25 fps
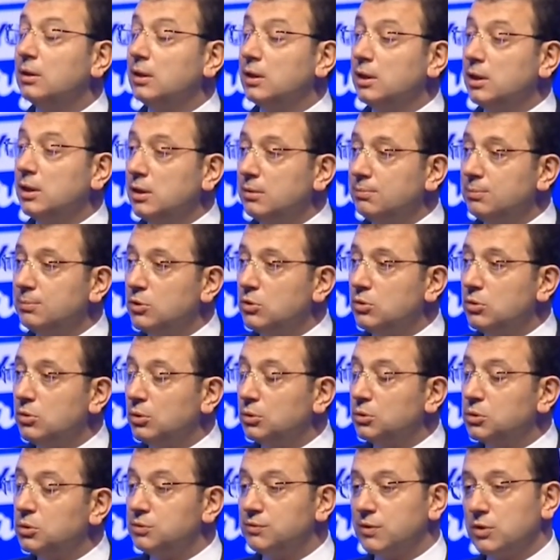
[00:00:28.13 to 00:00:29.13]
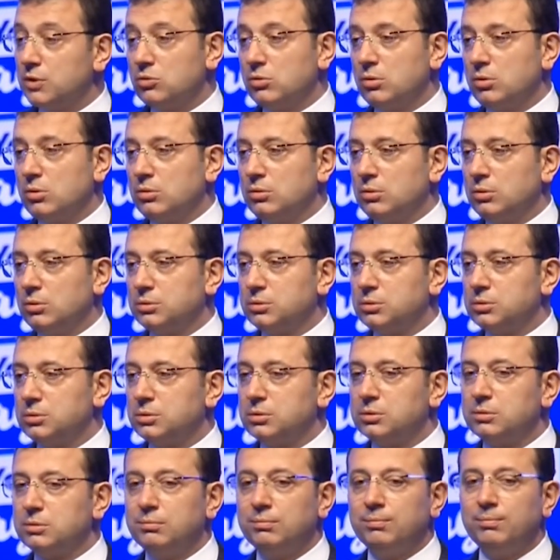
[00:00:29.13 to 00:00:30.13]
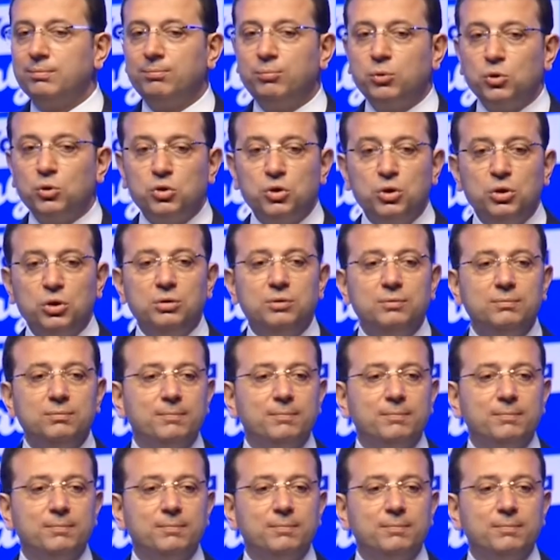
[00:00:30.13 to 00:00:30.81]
iyi biliyoruz ve görüyoruz. Bugün